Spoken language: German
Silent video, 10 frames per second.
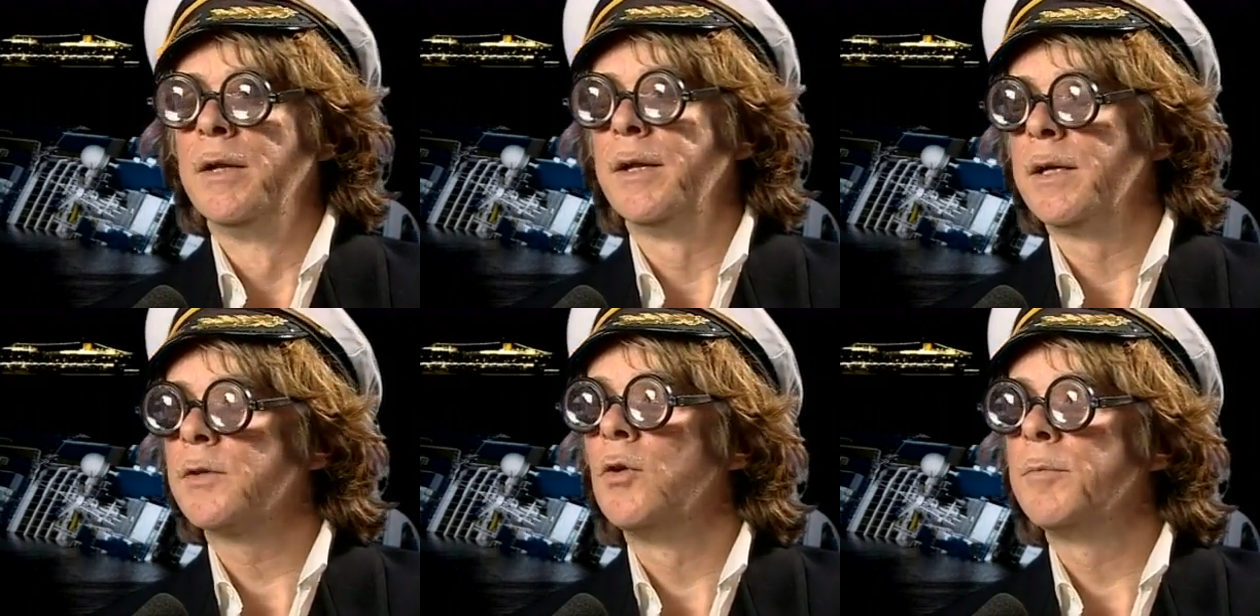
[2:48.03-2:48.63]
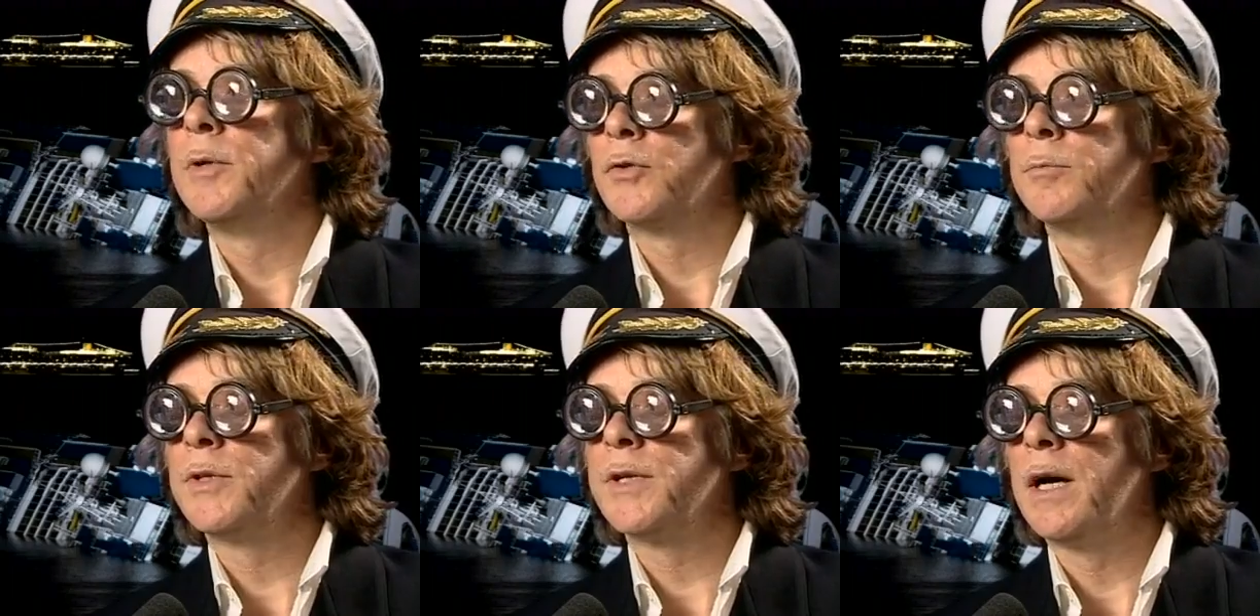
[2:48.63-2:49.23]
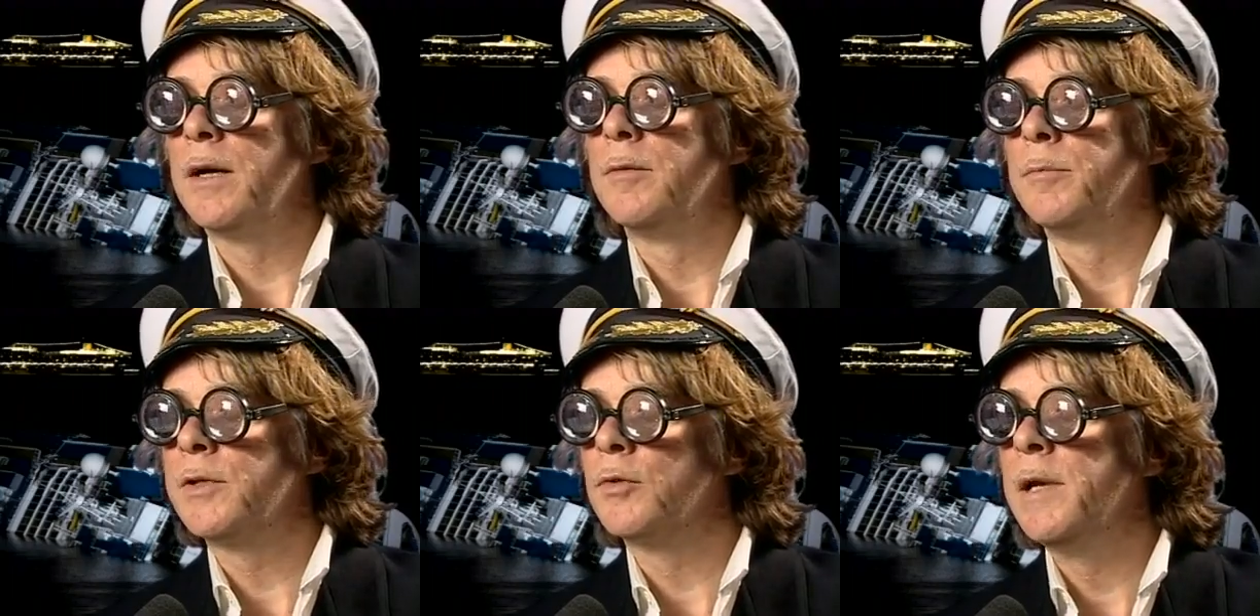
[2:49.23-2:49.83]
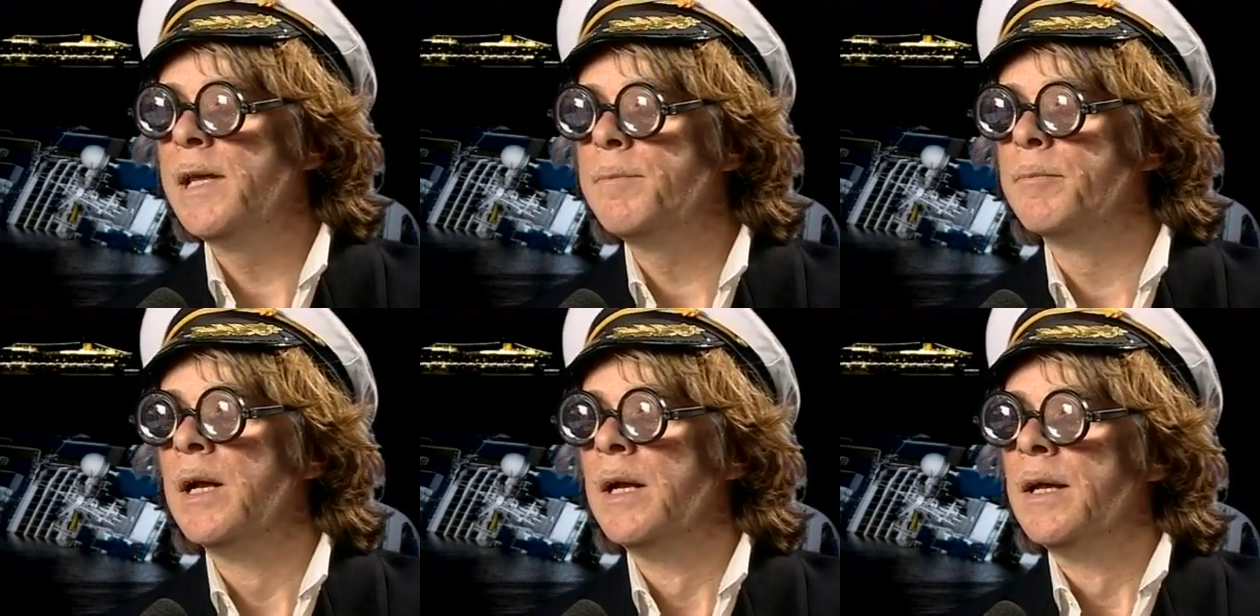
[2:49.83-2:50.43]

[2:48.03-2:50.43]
Denn das gehört mit zum, Bezahl äh, mit zum Leben.